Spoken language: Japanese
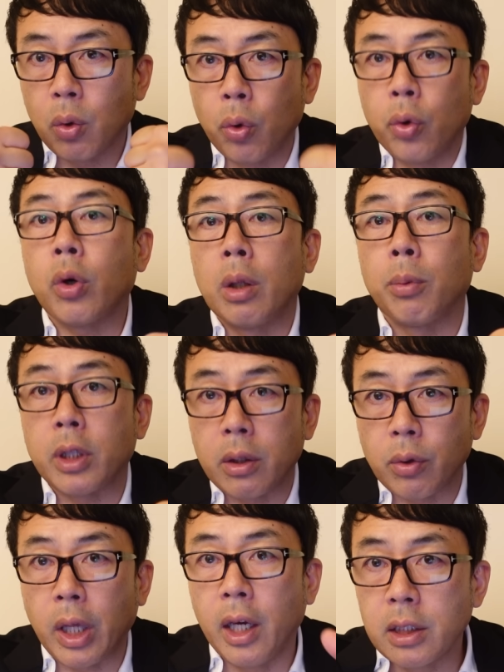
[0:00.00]
高評価のボタン
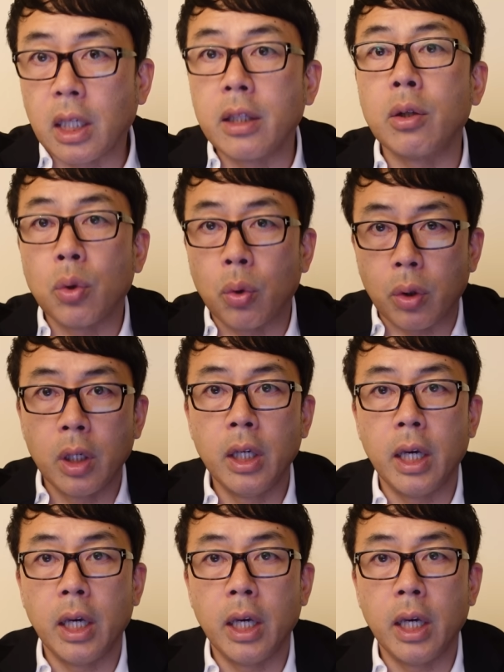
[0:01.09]
とね、チャンネル登録、